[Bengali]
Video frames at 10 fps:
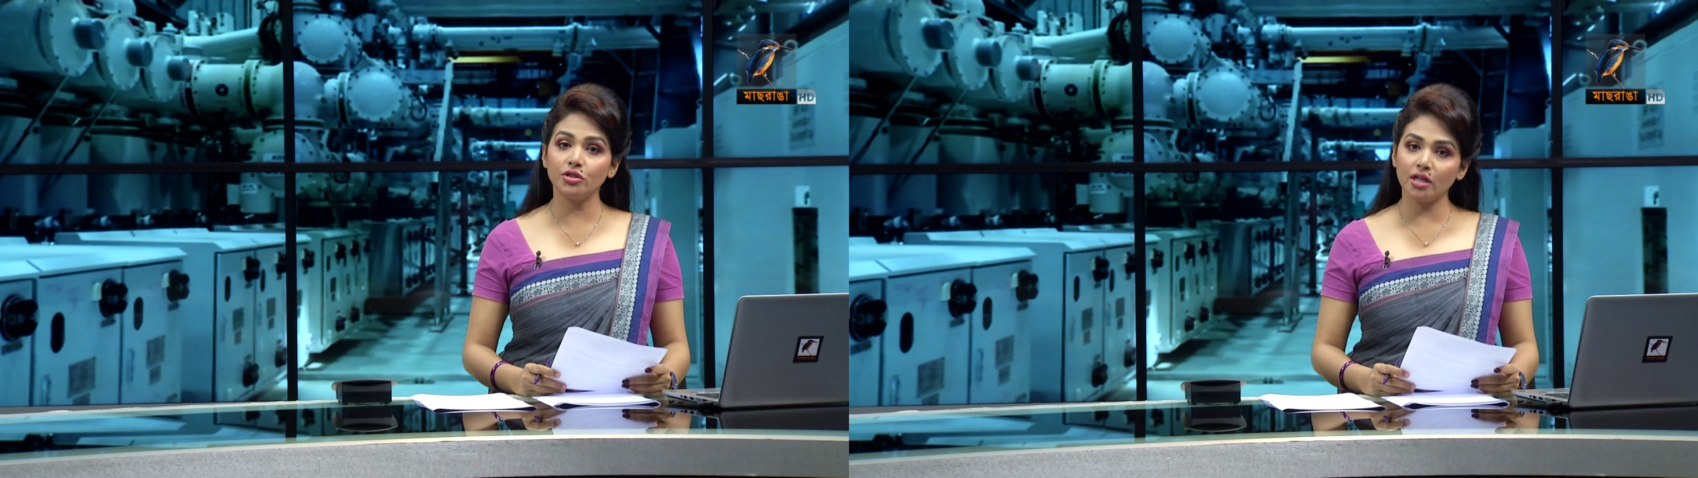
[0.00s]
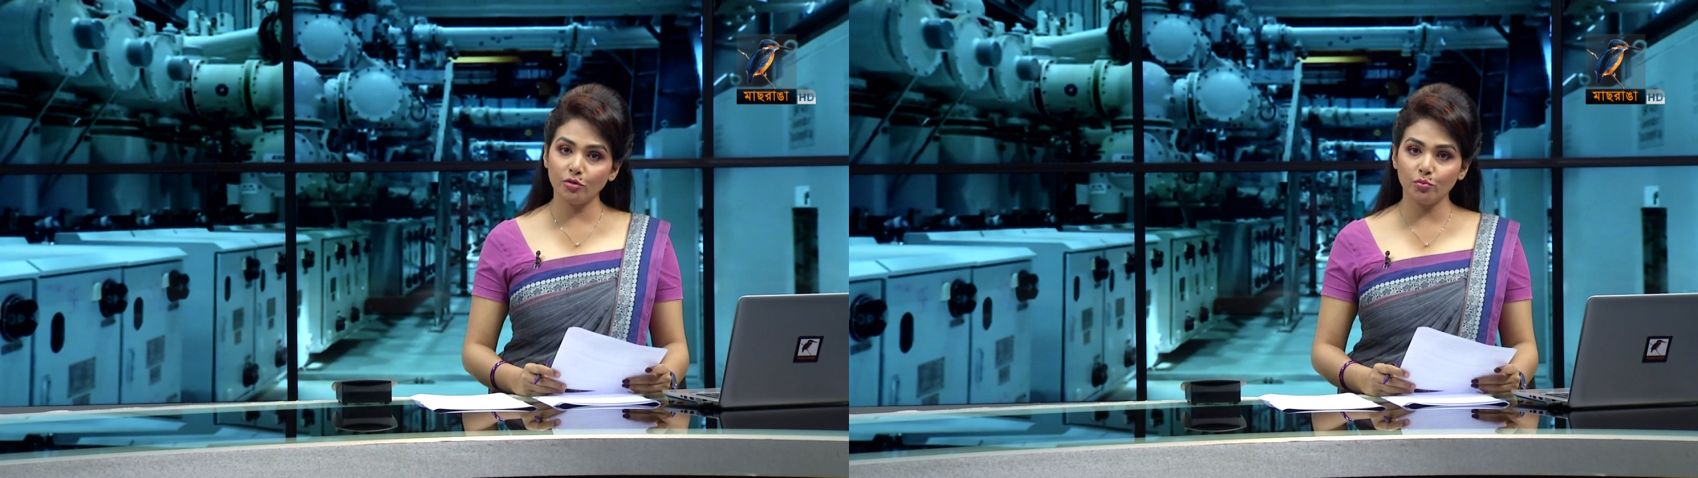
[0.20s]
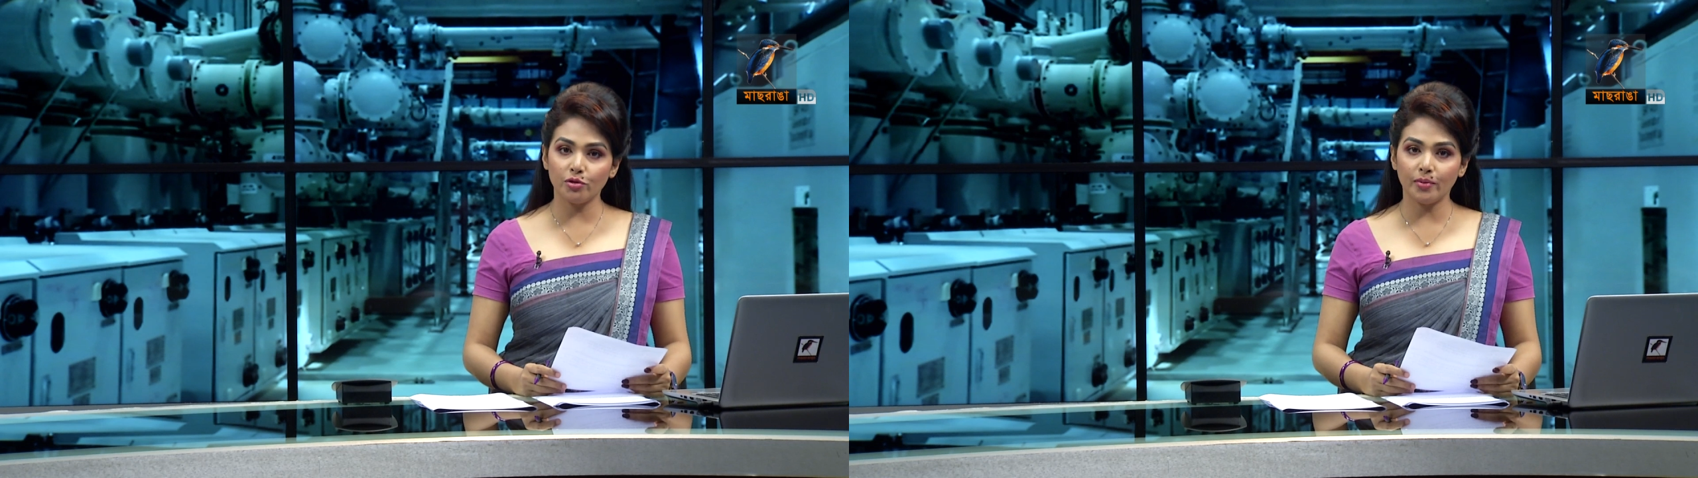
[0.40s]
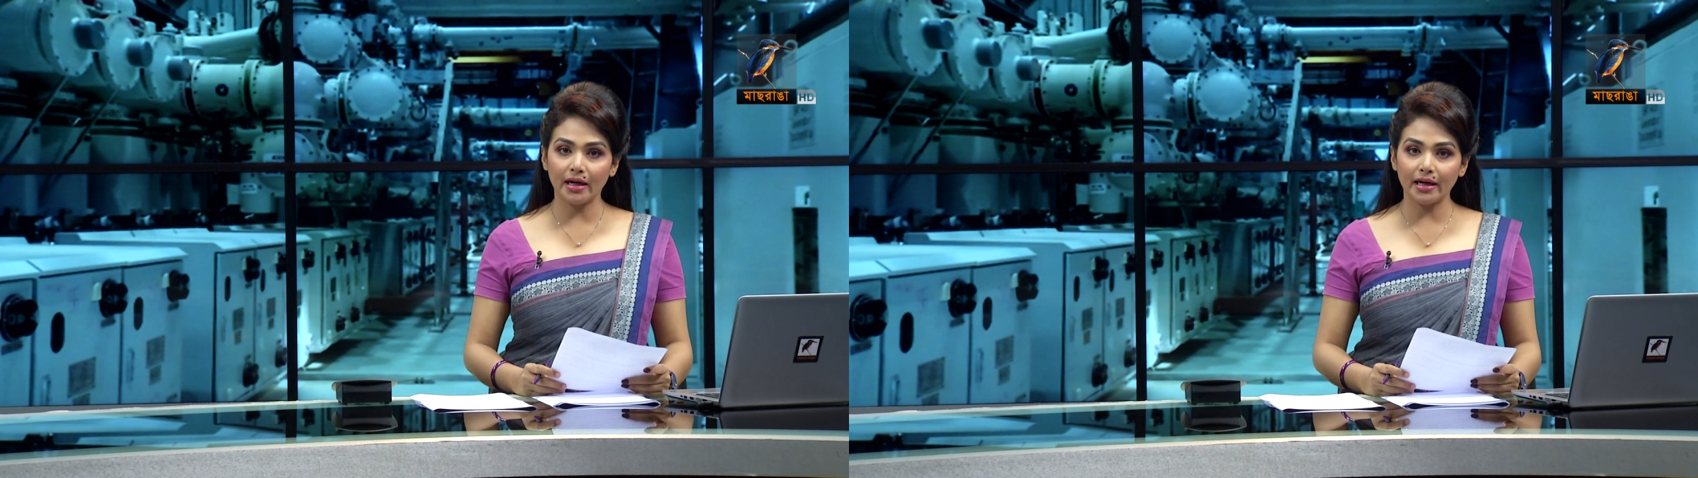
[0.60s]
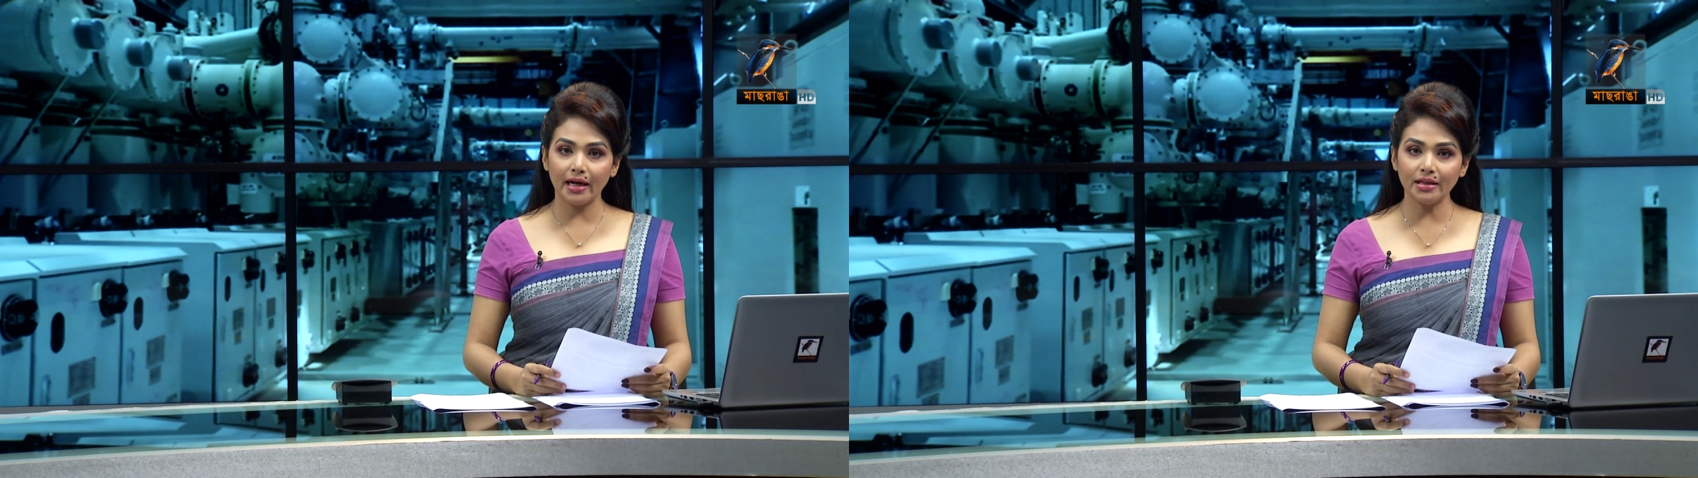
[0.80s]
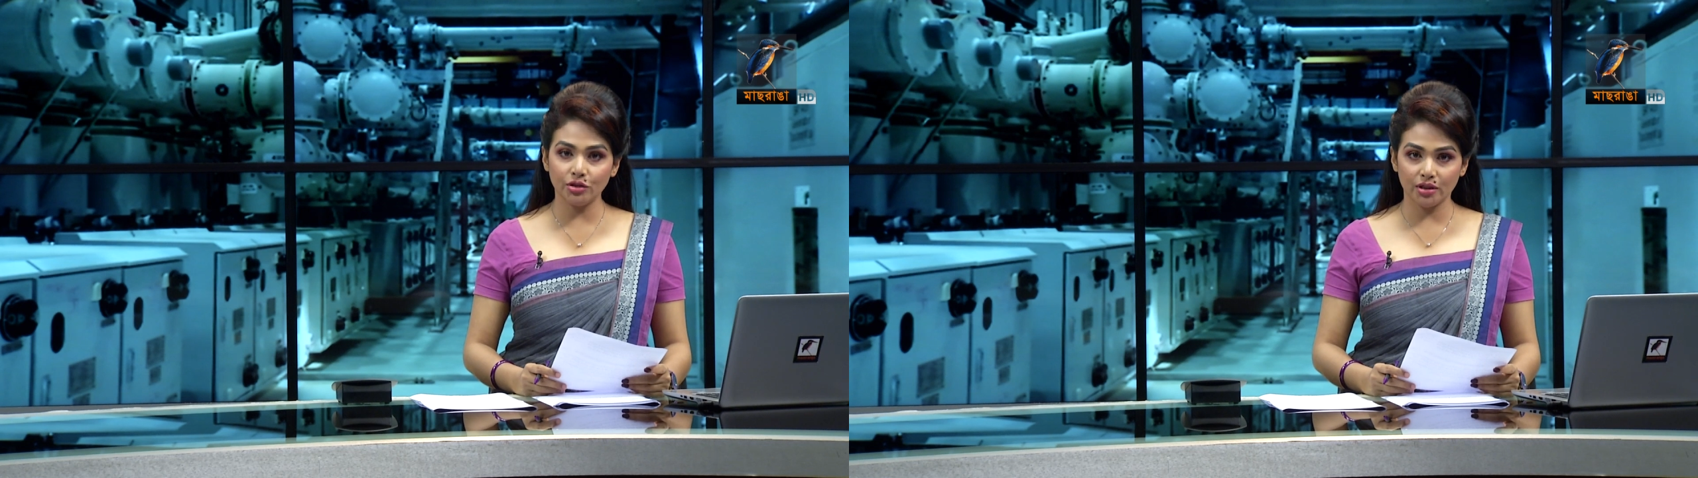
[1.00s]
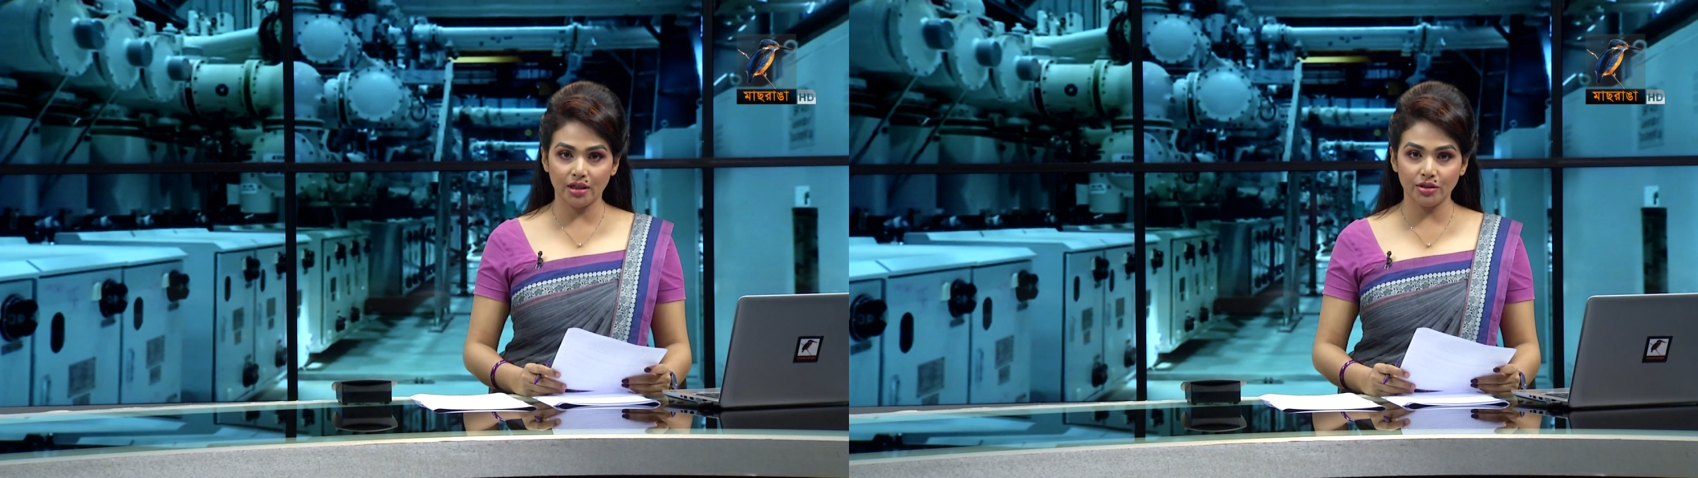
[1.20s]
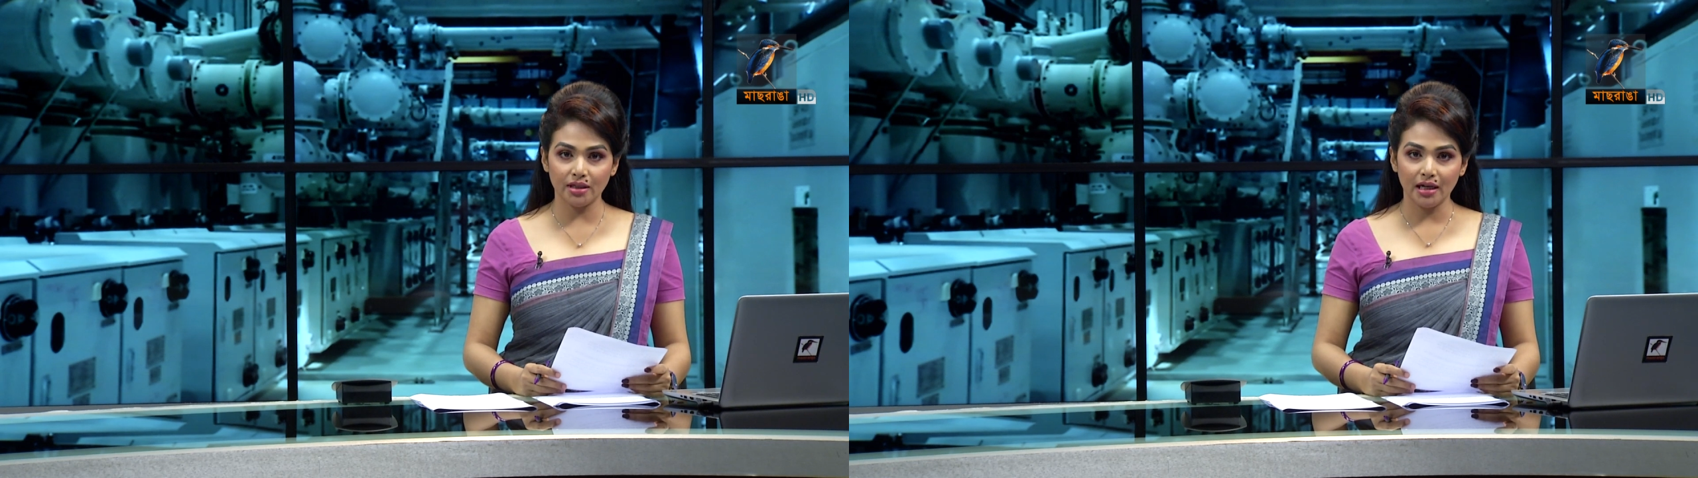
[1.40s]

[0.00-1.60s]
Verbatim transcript: ছিয়ানব্বই ভাগ কাজ শেষ